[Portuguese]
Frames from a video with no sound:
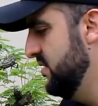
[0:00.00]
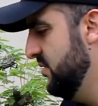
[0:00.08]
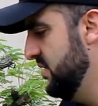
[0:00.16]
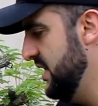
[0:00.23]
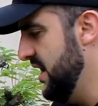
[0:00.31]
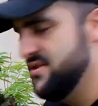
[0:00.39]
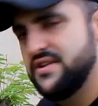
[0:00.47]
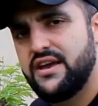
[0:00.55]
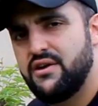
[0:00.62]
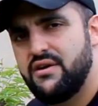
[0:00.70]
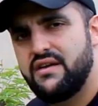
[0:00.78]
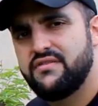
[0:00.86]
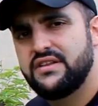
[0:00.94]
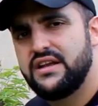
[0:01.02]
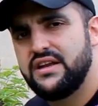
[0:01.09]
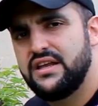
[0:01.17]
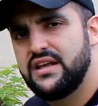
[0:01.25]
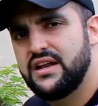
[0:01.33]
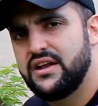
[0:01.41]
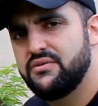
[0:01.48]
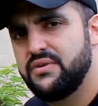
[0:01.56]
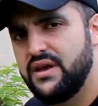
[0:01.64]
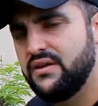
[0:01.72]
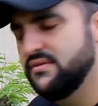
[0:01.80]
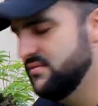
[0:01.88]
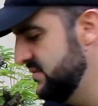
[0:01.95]
Então até achei que era uma erva daninha lá no
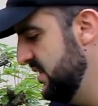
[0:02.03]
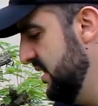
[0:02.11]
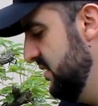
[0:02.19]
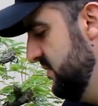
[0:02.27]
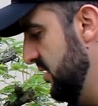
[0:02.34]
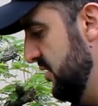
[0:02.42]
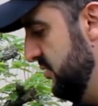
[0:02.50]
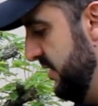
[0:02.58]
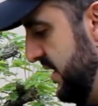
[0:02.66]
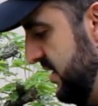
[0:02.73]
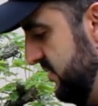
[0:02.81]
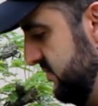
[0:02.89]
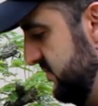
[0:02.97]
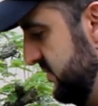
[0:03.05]
meio, né? E não era.